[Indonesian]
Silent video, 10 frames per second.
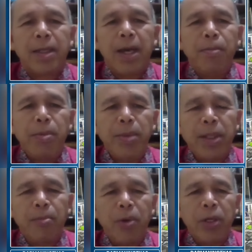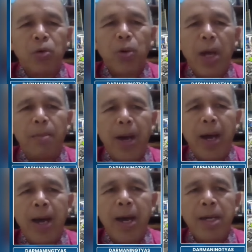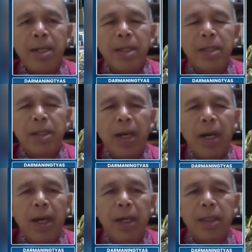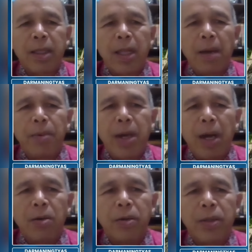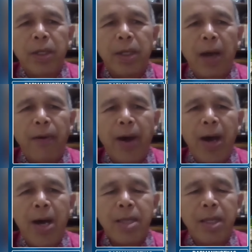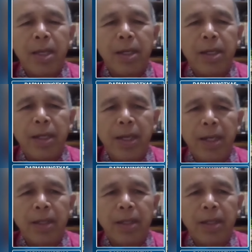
Tapi meskipun itu lama, eh, tapi kalau dirawat dia